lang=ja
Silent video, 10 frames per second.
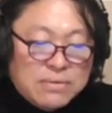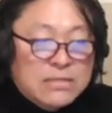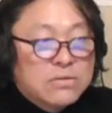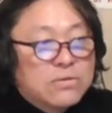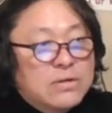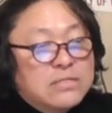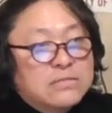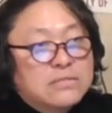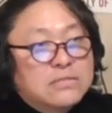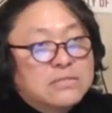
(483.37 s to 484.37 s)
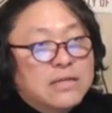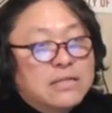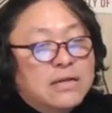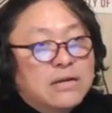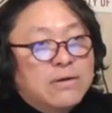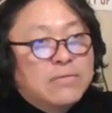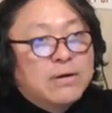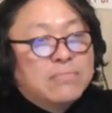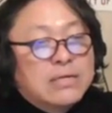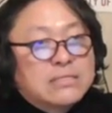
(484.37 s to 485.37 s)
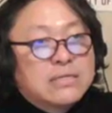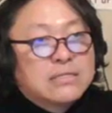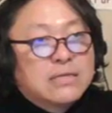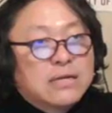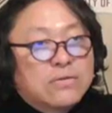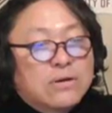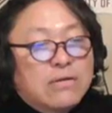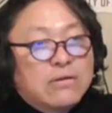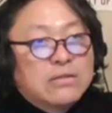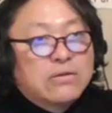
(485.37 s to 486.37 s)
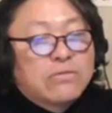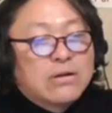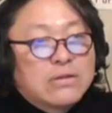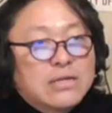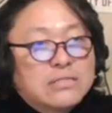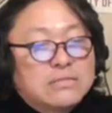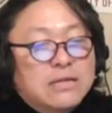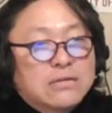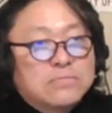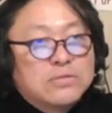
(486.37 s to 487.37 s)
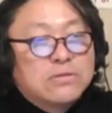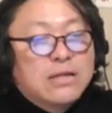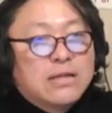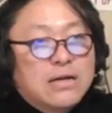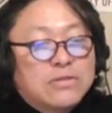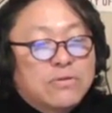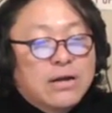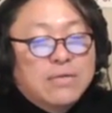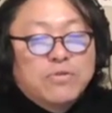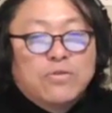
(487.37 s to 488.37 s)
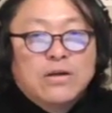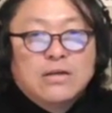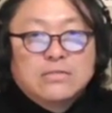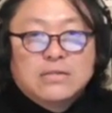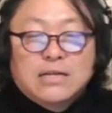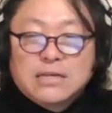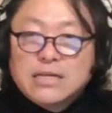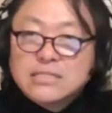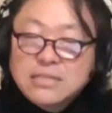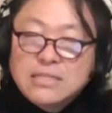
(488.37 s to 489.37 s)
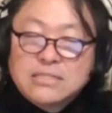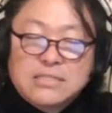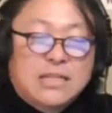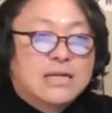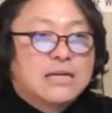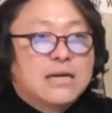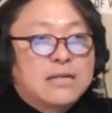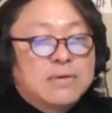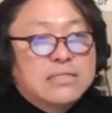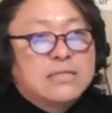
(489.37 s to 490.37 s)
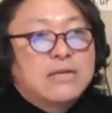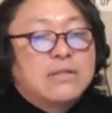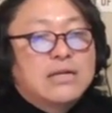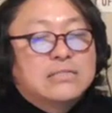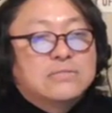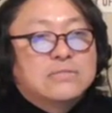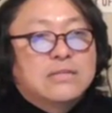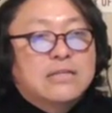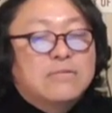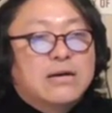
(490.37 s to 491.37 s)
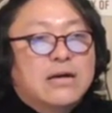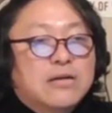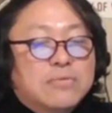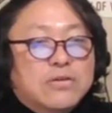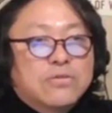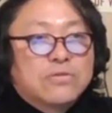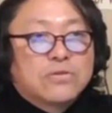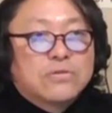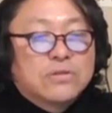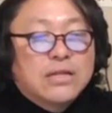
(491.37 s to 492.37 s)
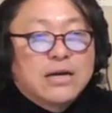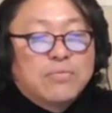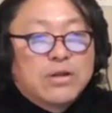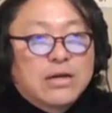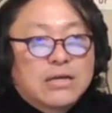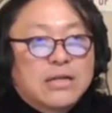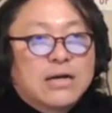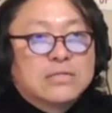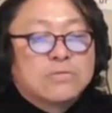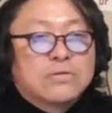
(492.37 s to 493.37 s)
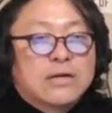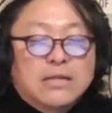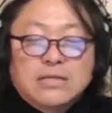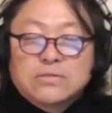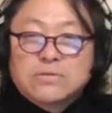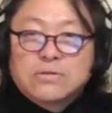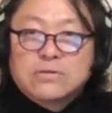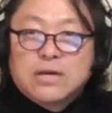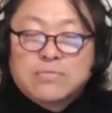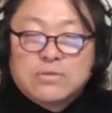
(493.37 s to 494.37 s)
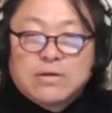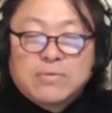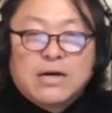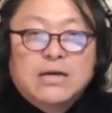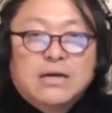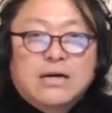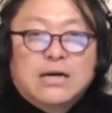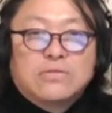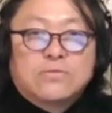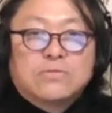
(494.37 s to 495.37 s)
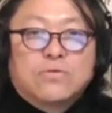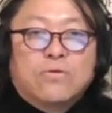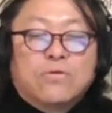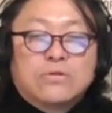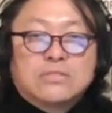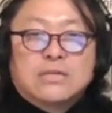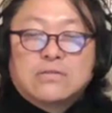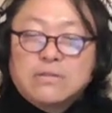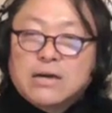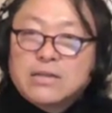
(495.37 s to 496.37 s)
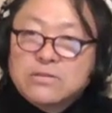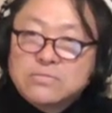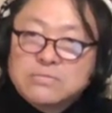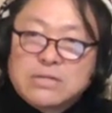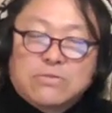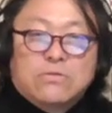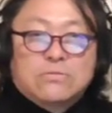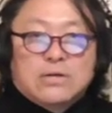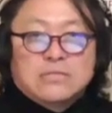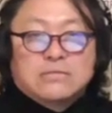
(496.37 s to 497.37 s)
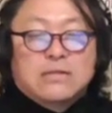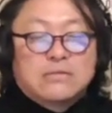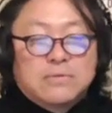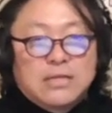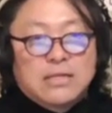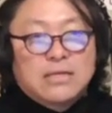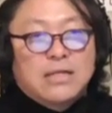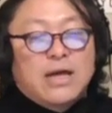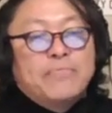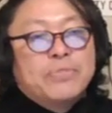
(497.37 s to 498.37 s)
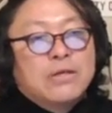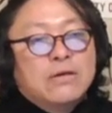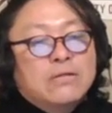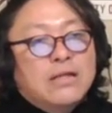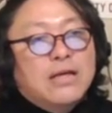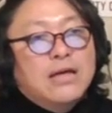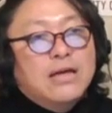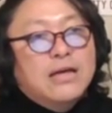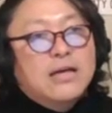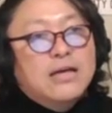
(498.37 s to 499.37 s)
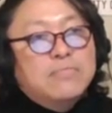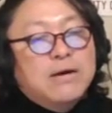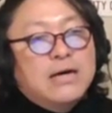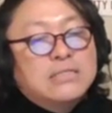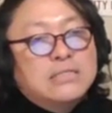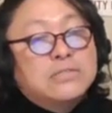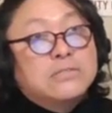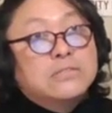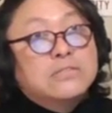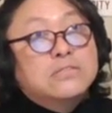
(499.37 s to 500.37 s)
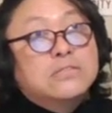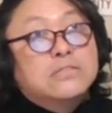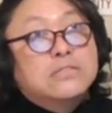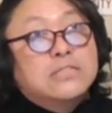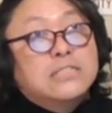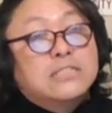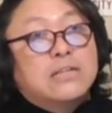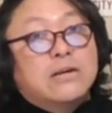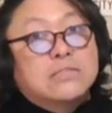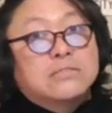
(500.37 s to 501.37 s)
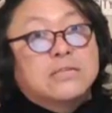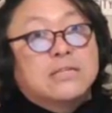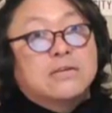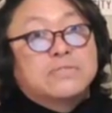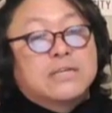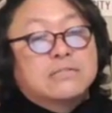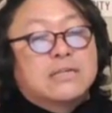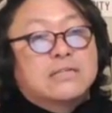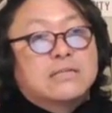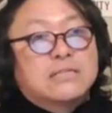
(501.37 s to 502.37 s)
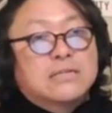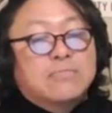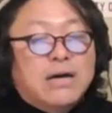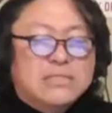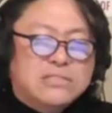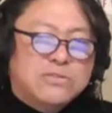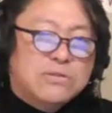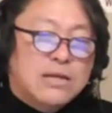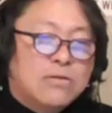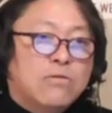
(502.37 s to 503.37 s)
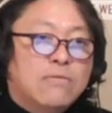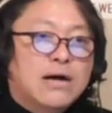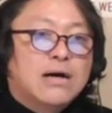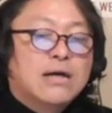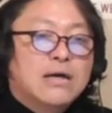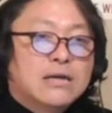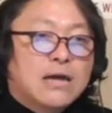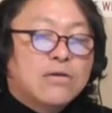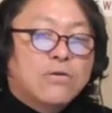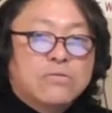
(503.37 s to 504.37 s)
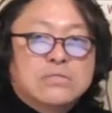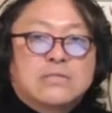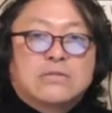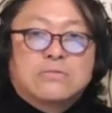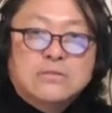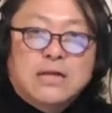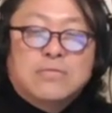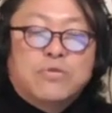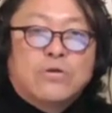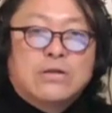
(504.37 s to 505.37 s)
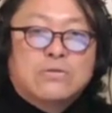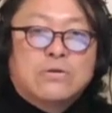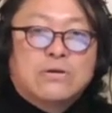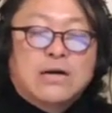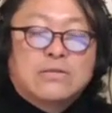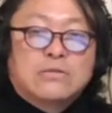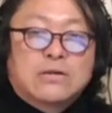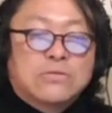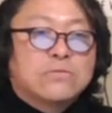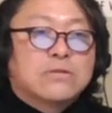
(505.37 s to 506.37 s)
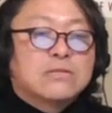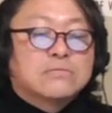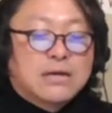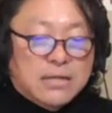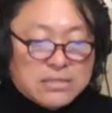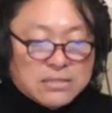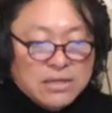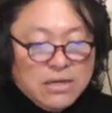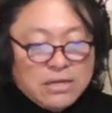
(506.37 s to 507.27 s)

まあ、その80年代は、まあ、松田聖子、河合直子らの8年組のね、大ヒットからもう、新しいね、世代に入りまして、で、82年には、まあ、きょんきょんね、中森明菜、その他ね、その、早見とか、まあ、あの、黄金時代のね、アイドルブームがドーンと80年組出てきて、で、まあ、81年と83年は不作だったんですが、まあ、84年以降は結構コンスタントにね、もうあのアイドルがどんどん出てくるわけです。